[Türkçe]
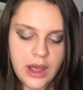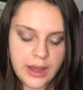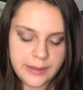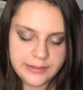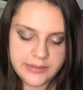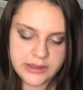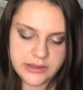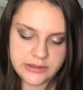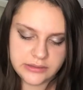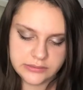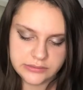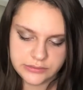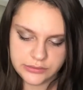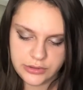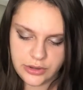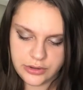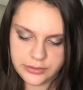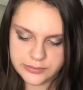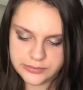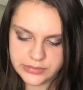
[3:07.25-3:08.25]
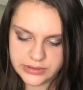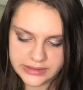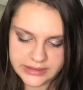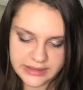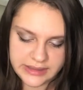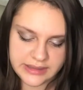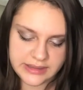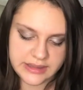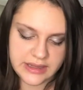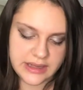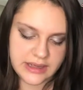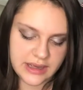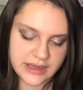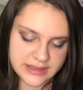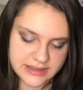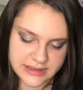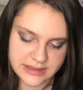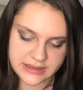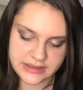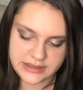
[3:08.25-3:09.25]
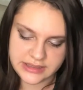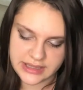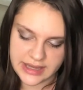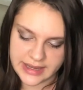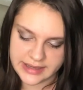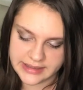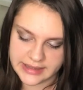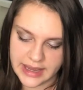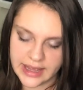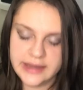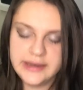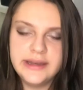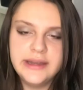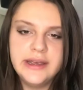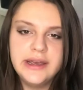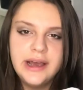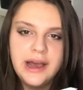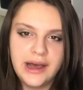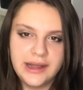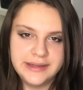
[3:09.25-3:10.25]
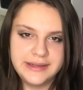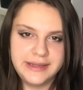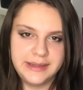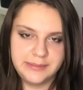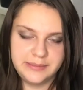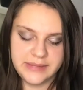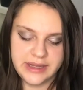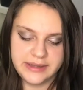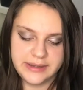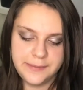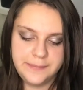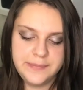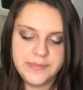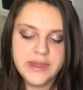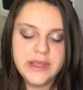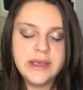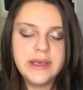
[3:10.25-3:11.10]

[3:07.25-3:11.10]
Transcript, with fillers: Ama gör, hani hazır şeyken alayım dedim.